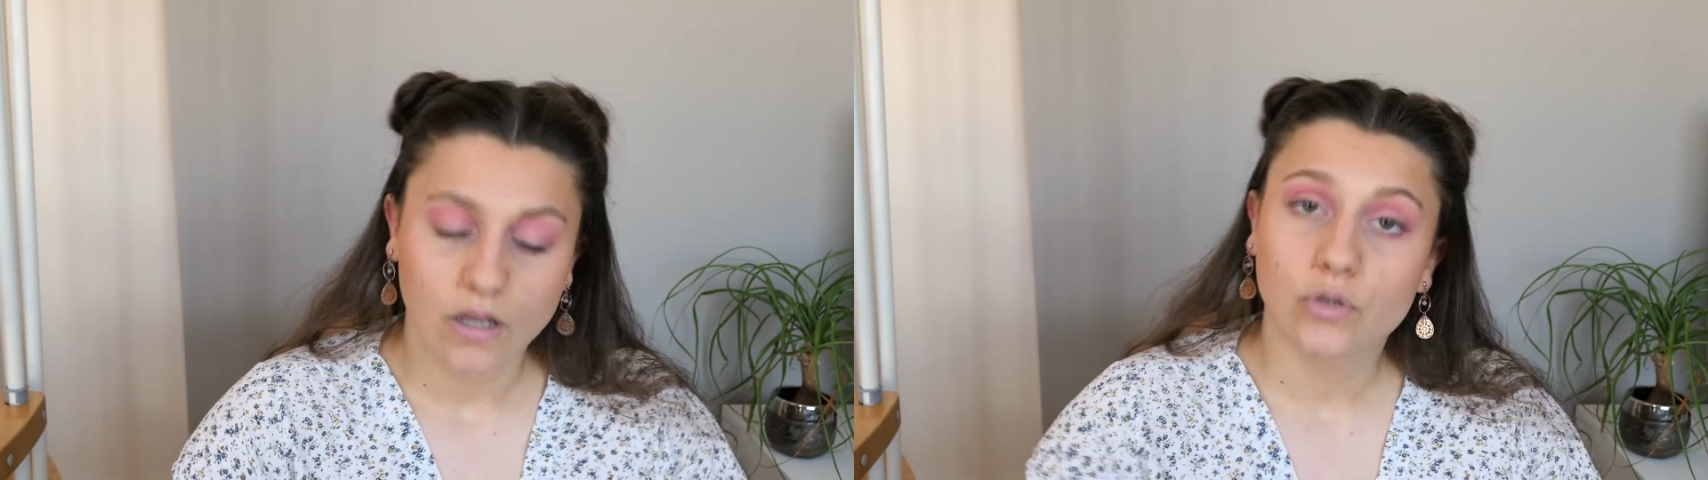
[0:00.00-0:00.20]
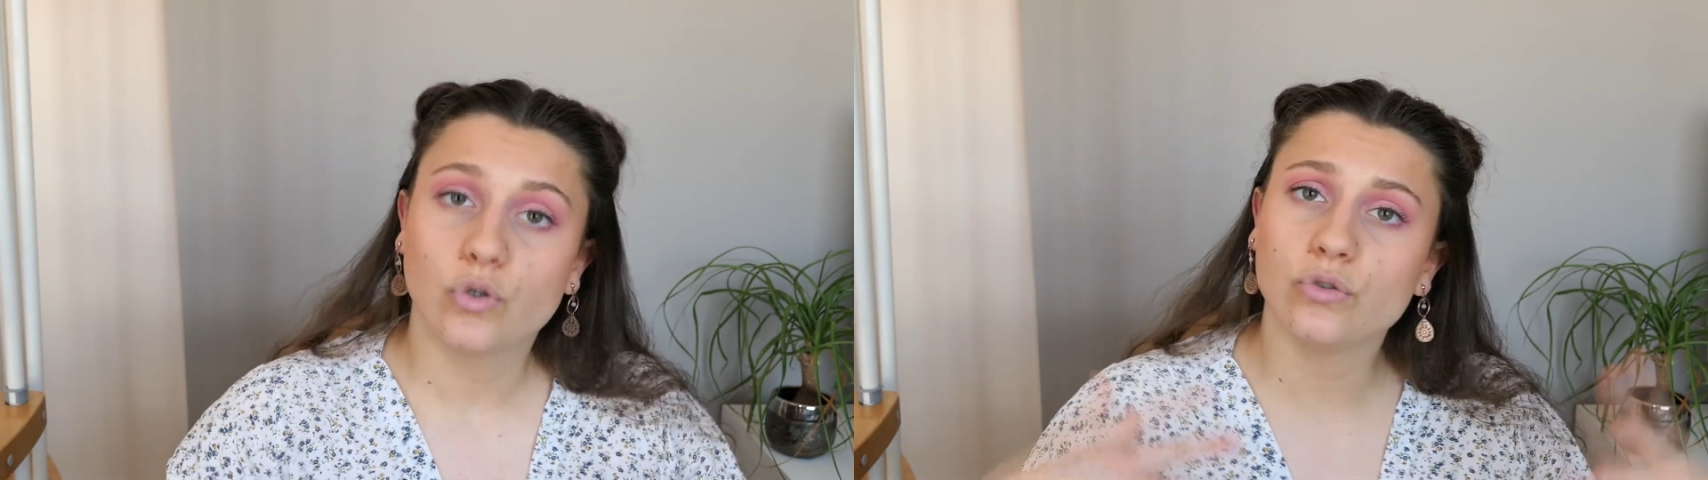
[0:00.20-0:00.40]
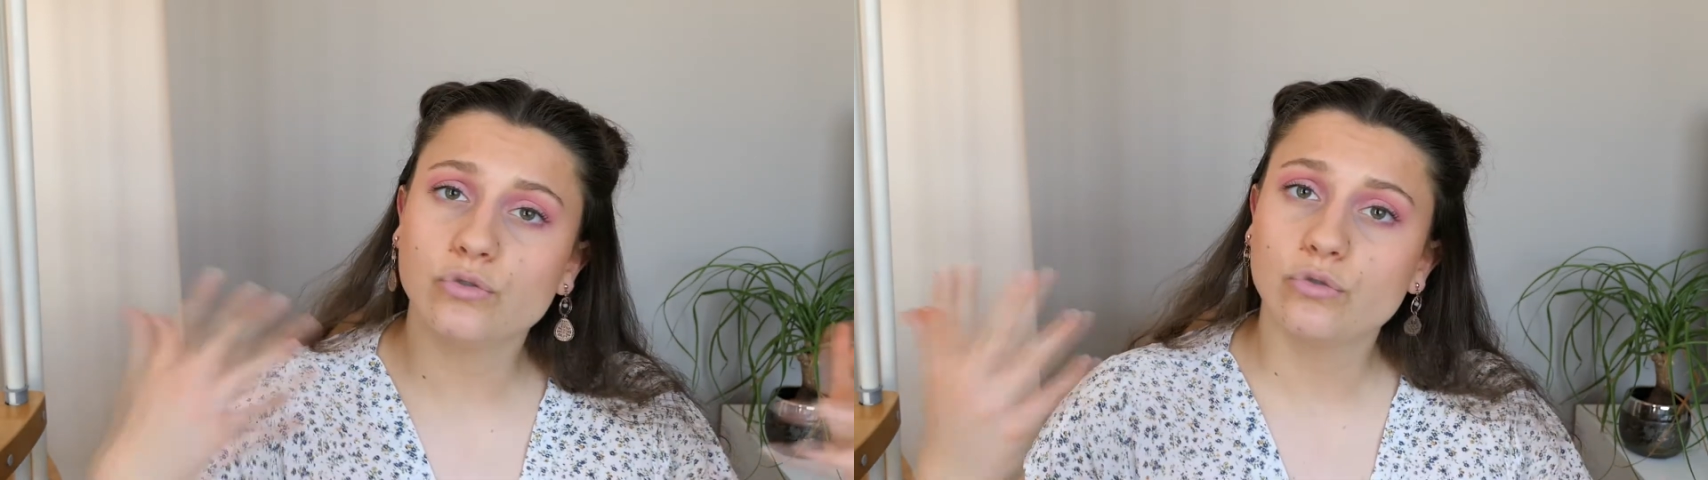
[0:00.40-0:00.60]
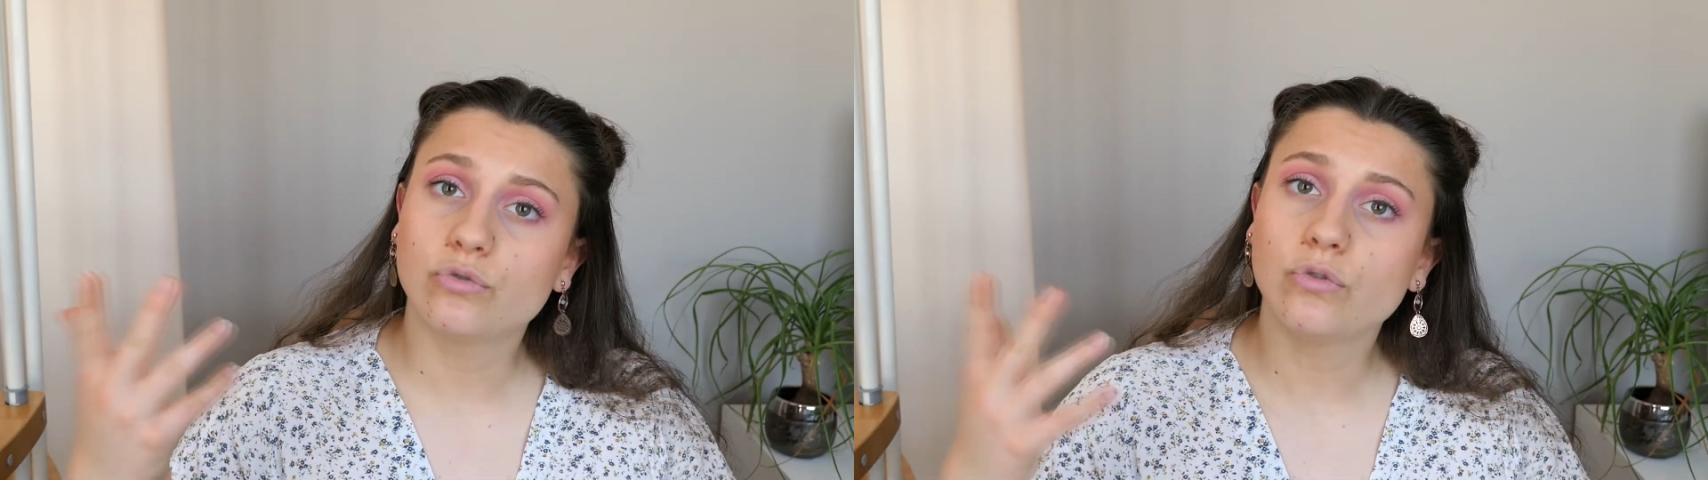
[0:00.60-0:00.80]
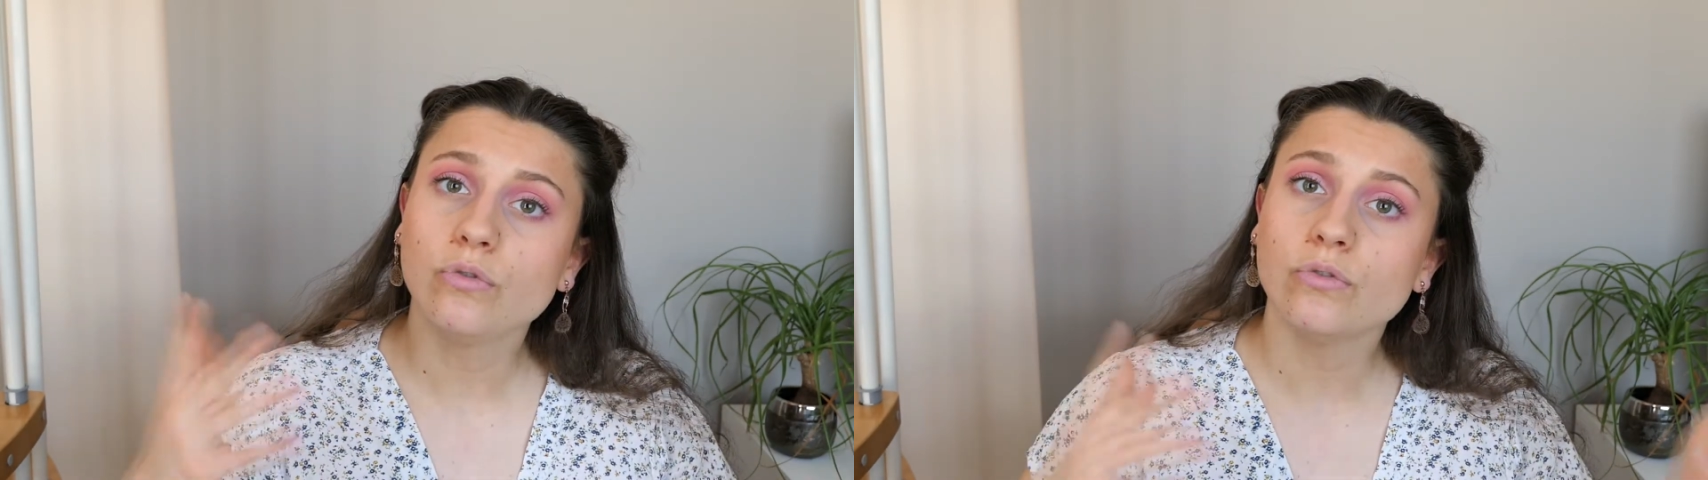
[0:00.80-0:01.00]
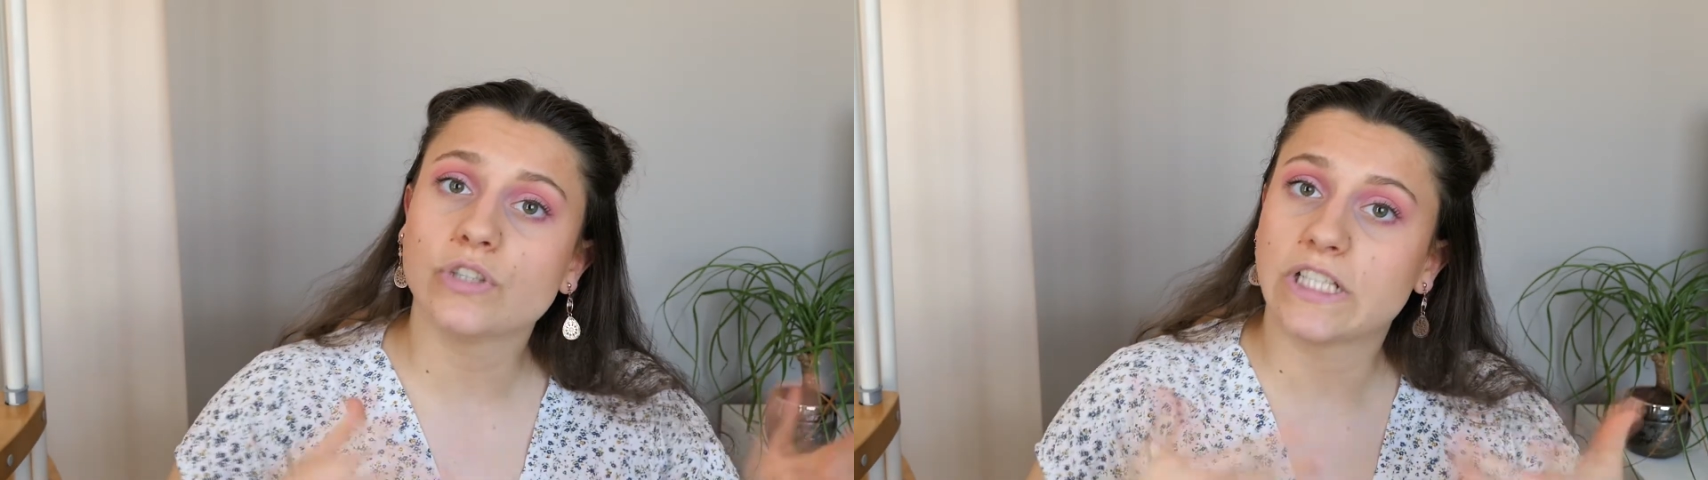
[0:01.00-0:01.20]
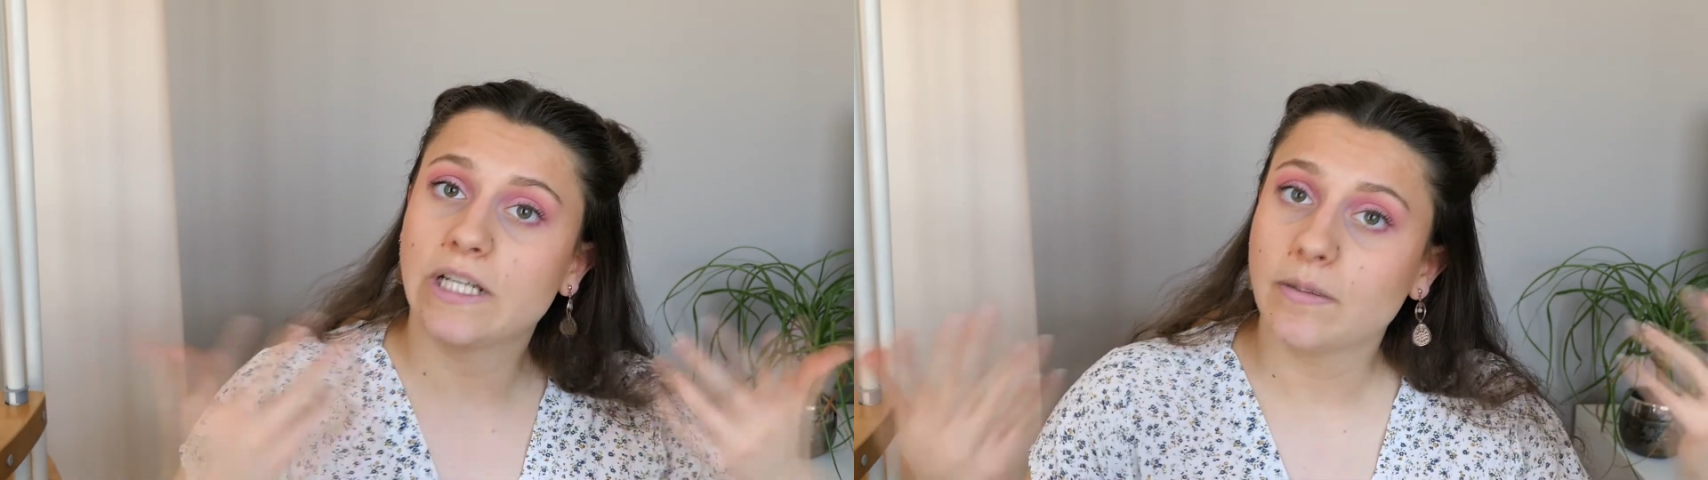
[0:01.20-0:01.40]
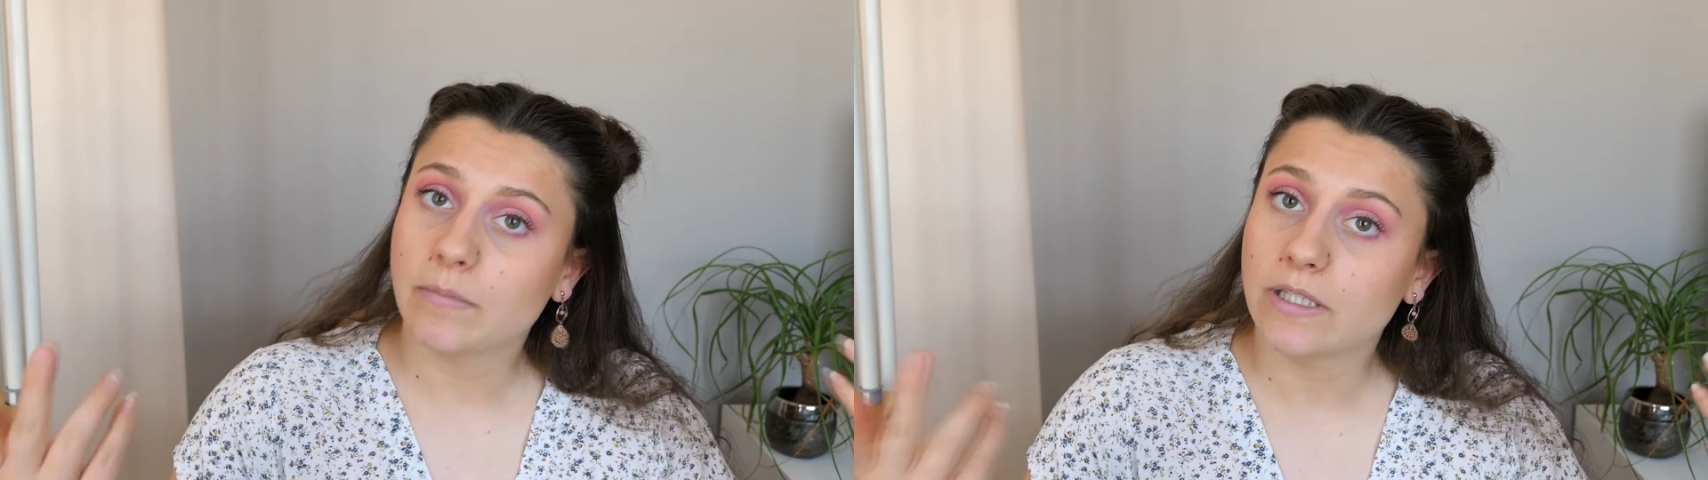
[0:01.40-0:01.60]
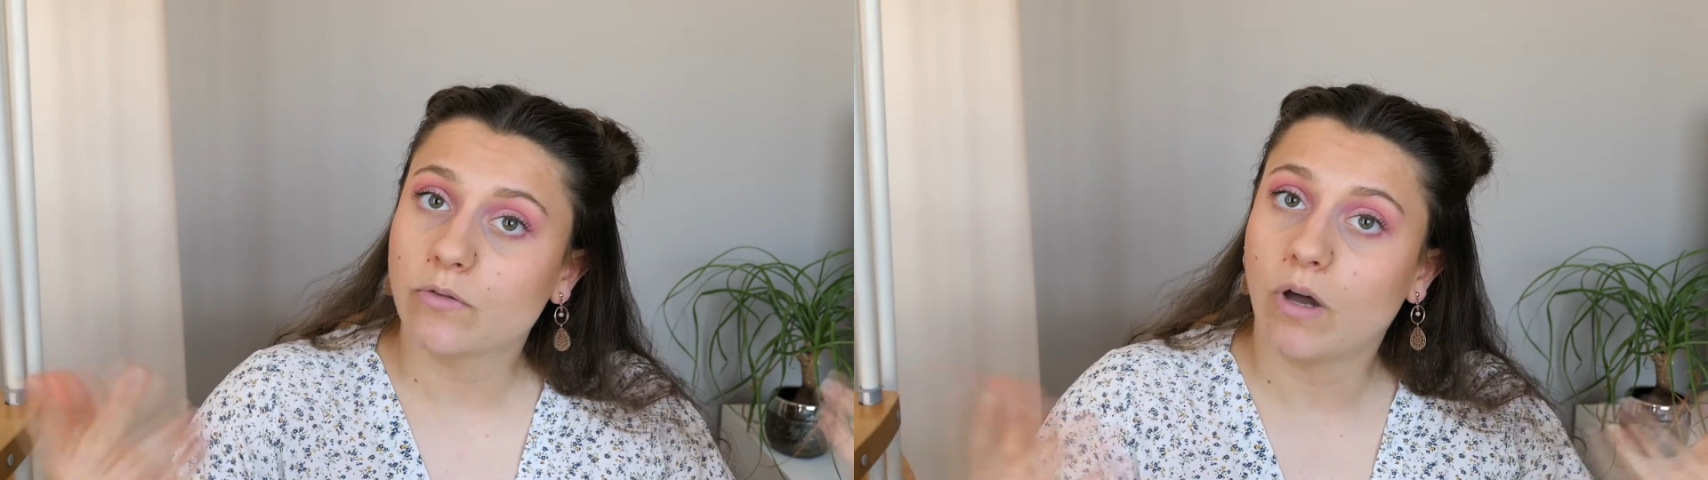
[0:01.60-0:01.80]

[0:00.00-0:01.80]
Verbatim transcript: Donc du coup, j'ai mes